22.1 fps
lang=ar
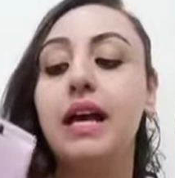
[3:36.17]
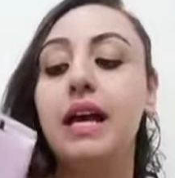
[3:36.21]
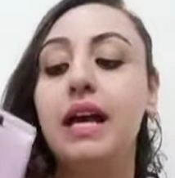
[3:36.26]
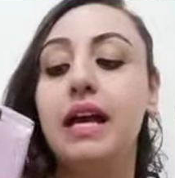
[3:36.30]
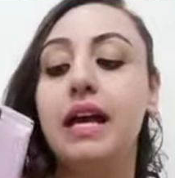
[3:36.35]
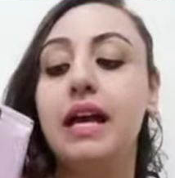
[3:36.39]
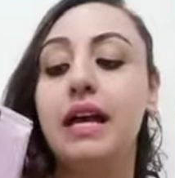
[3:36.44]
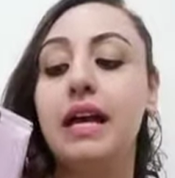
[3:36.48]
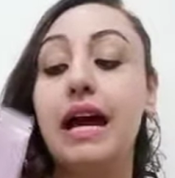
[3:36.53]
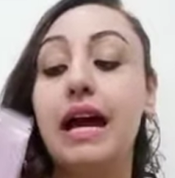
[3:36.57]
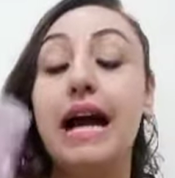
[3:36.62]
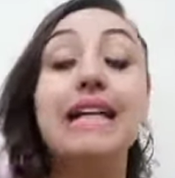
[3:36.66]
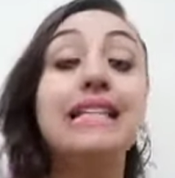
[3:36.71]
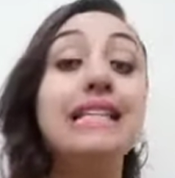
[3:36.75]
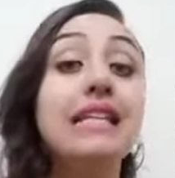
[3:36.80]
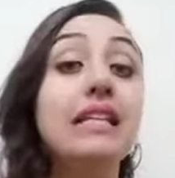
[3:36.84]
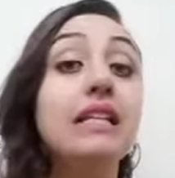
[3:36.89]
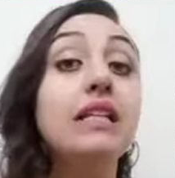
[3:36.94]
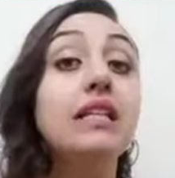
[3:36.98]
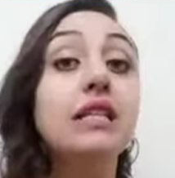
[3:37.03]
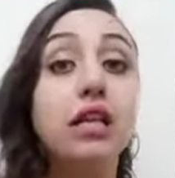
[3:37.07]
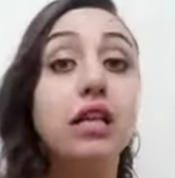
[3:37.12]
آه، حاسه
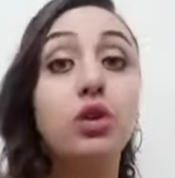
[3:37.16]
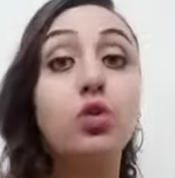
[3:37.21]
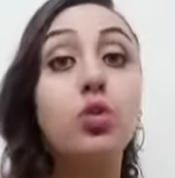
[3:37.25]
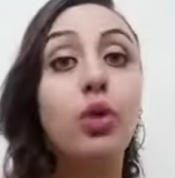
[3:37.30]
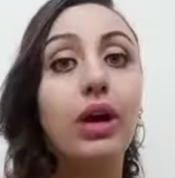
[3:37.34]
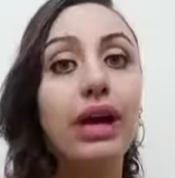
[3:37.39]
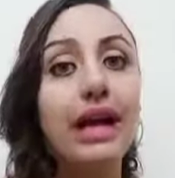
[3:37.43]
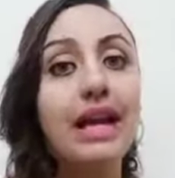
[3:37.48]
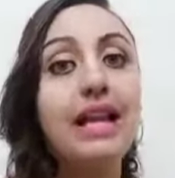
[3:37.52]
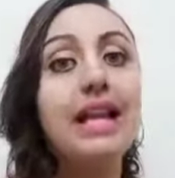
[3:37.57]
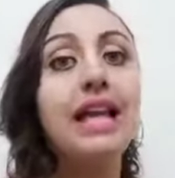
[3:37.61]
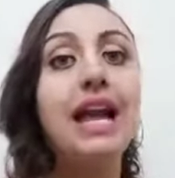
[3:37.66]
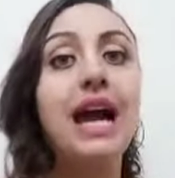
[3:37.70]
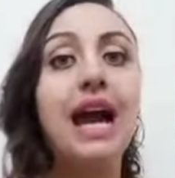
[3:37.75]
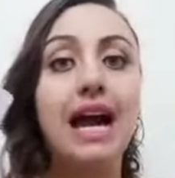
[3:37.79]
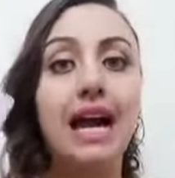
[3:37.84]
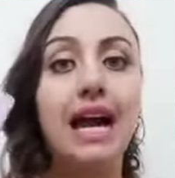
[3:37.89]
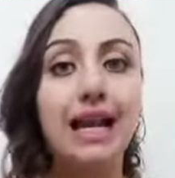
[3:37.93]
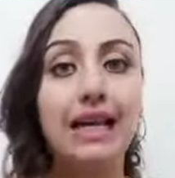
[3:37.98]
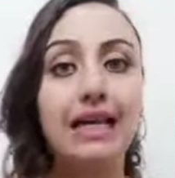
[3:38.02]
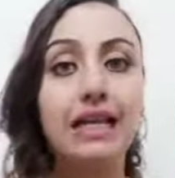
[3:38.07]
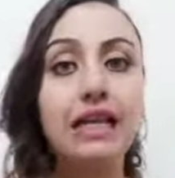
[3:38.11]
ان سعره غالي
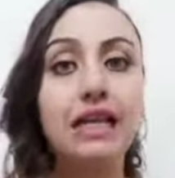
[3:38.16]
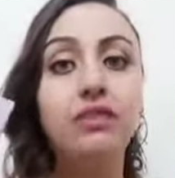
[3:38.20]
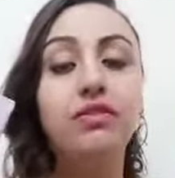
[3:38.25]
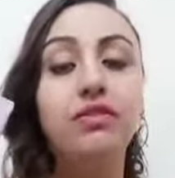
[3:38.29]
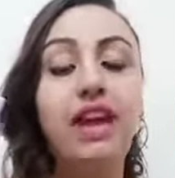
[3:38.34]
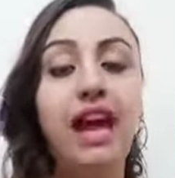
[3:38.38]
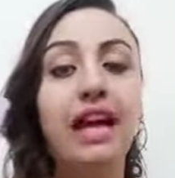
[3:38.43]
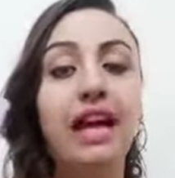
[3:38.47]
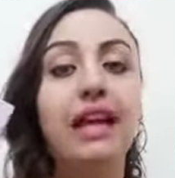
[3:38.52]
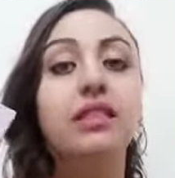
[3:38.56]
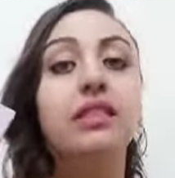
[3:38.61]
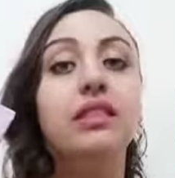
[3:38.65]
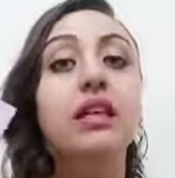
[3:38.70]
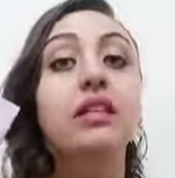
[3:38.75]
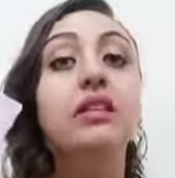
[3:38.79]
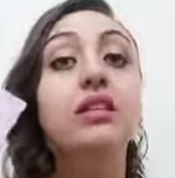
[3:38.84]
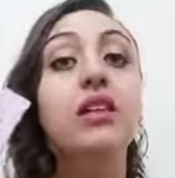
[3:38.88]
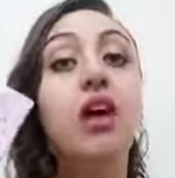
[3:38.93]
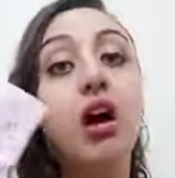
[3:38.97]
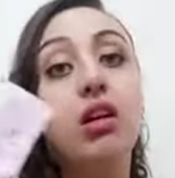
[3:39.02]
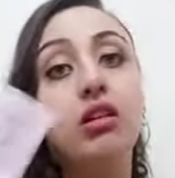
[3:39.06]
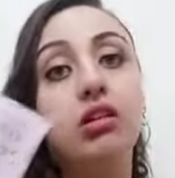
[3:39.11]
عليه في حاجات
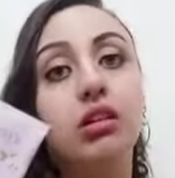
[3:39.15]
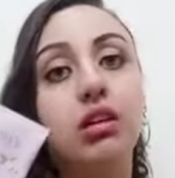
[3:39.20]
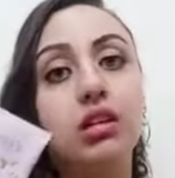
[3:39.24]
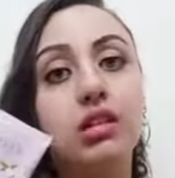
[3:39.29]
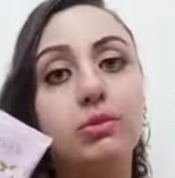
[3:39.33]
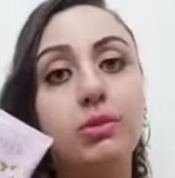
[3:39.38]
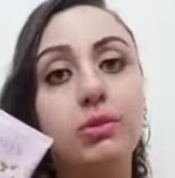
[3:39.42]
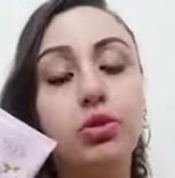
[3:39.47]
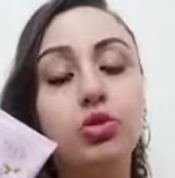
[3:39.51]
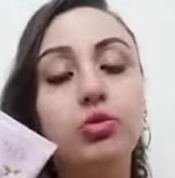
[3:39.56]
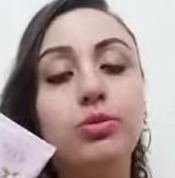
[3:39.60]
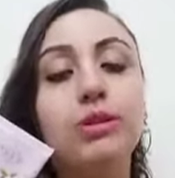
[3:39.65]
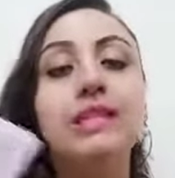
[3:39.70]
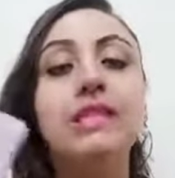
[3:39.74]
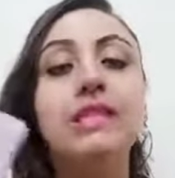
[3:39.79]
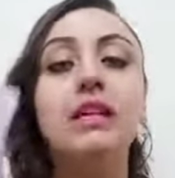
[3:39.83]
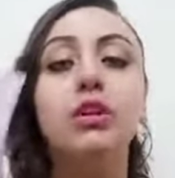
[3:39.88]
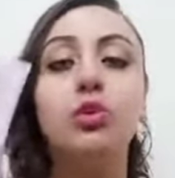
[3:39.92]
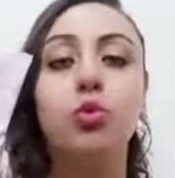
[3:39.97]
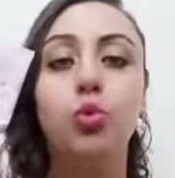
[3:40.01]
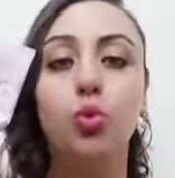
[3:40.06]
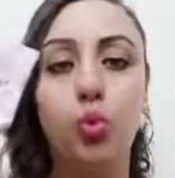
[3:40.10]
تانية ارخص منه
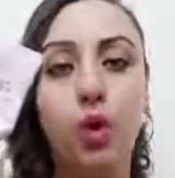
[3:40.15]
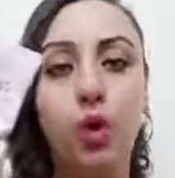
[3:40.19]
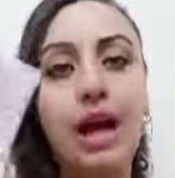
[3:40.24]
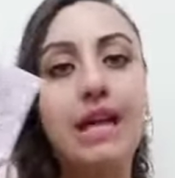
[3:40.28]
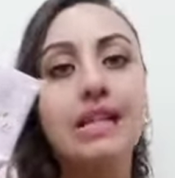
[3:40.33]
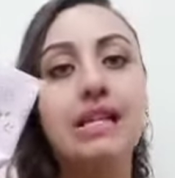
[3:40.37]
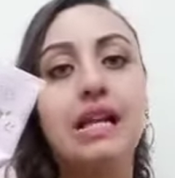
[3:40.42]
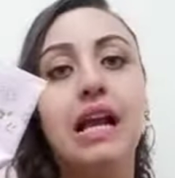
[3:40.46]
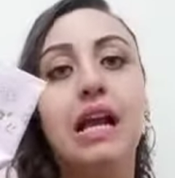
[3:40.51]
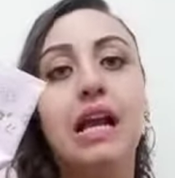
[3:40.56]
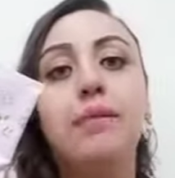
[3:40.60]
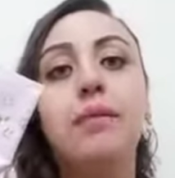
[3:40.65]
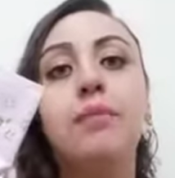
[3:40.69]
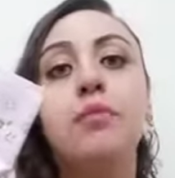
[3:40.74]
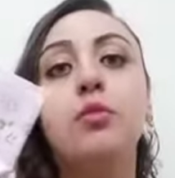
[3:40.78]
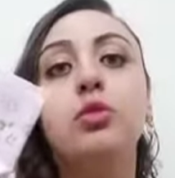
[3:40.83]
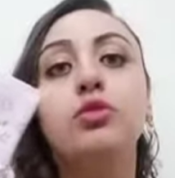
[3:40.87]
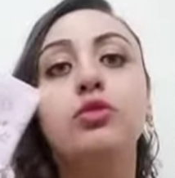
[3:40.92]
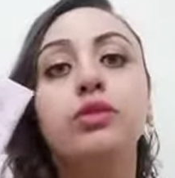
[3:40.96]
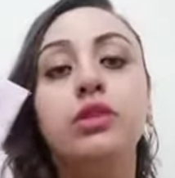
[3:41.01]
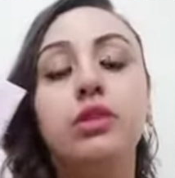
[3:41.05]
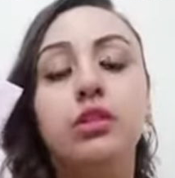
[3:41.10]
بكتير واحسن كمان
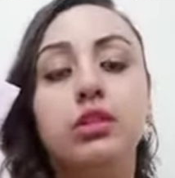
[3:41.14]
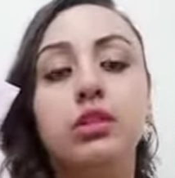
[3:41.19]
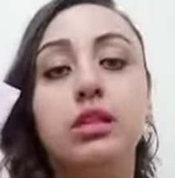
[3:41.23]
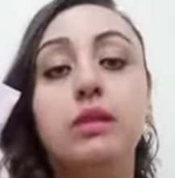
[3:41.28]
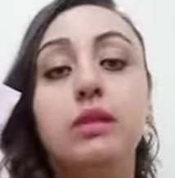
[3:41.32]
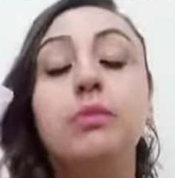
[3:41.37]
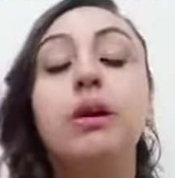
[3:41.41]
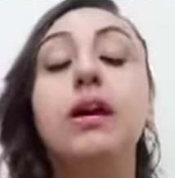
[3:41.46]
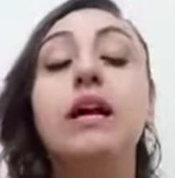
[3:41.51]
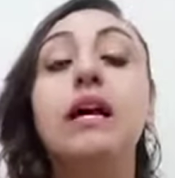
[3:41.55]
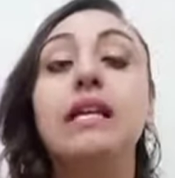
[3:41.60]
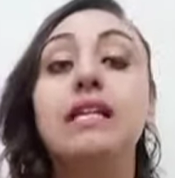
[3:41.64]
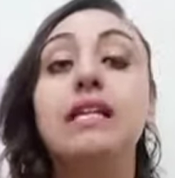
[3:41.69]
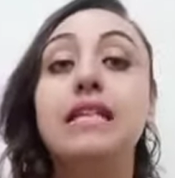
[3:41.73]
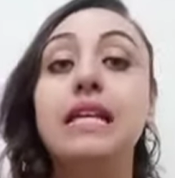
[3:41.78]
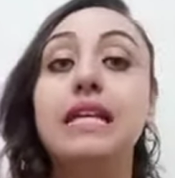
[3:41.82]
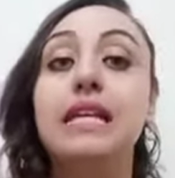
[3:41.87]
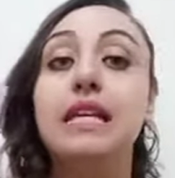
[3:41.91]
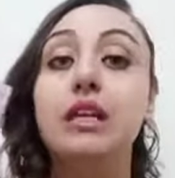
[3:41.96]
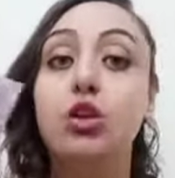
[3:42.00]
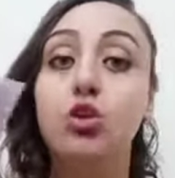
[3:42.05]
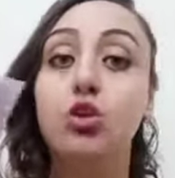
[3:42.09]
منه في ترطيب
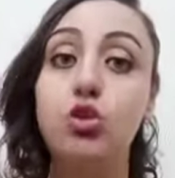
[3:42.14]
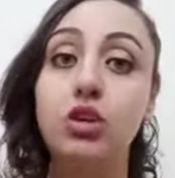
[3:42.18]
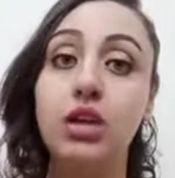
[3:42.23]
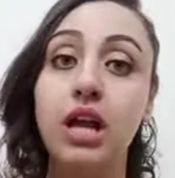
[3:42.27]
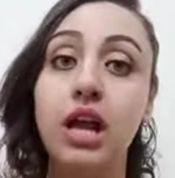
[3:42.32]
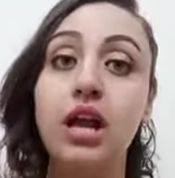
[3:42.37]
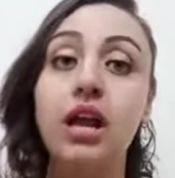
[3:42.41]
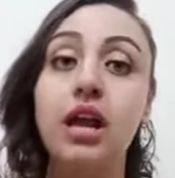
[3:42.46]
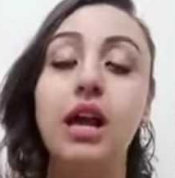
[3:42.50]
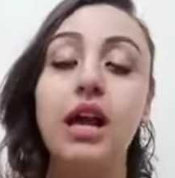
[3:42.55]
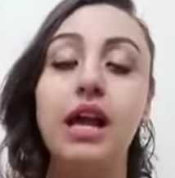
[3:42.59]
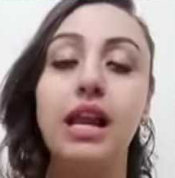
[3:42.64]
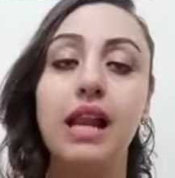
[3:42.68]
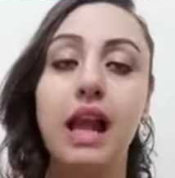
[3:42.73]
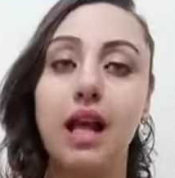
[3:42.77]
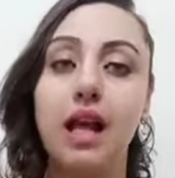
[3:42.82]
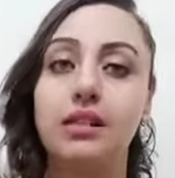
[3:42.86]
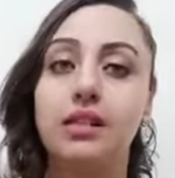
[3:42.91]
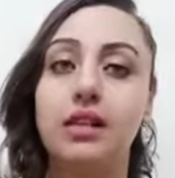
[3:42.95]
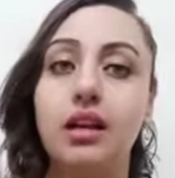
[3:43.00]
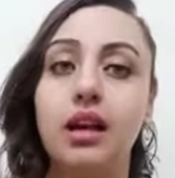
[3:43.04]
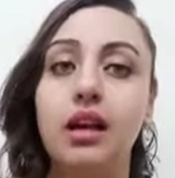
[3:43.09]
زي لونه
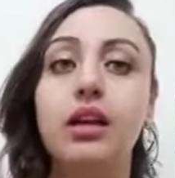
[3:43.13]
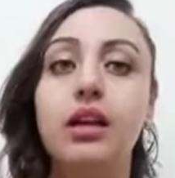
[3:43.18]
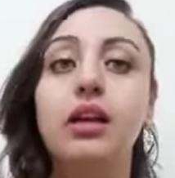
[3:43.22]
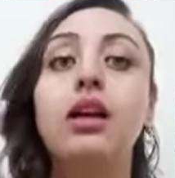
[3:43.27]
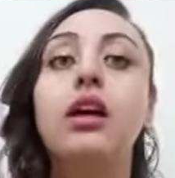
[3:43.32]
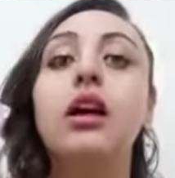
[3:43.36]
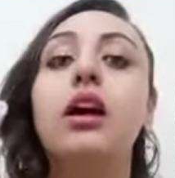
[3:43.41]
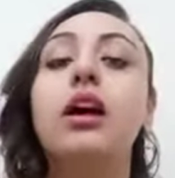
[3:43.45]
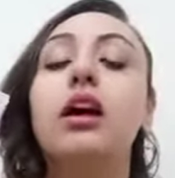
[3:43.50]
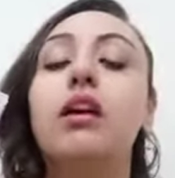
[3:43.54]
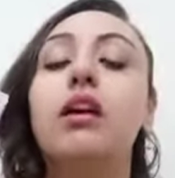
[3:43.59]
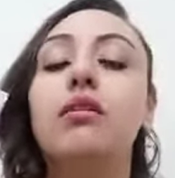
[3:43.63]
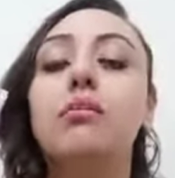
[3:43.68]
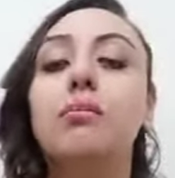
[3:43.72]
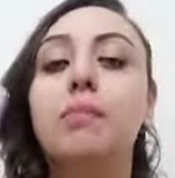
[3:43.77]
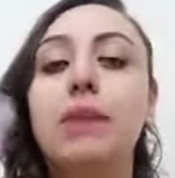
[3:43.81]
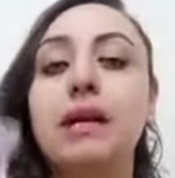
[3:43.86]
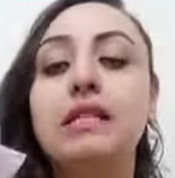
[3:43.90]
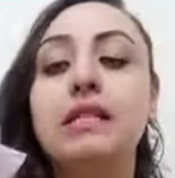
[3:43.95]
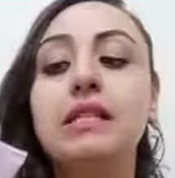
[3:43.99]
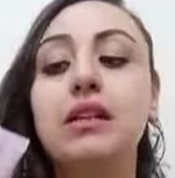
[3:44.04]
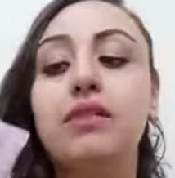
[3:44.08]
الازرق
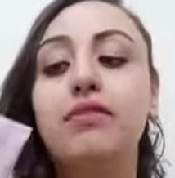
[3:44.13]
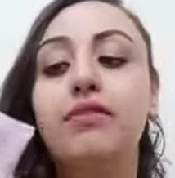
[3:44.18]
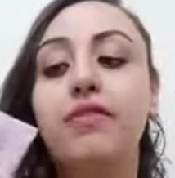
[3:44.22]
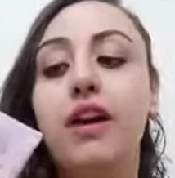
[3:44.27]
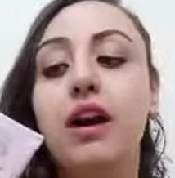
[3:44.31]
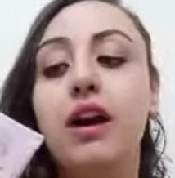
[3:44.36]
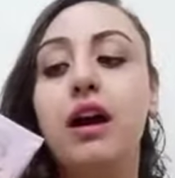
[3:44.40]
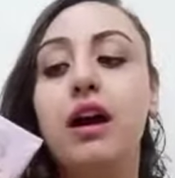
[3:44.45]
بس ف...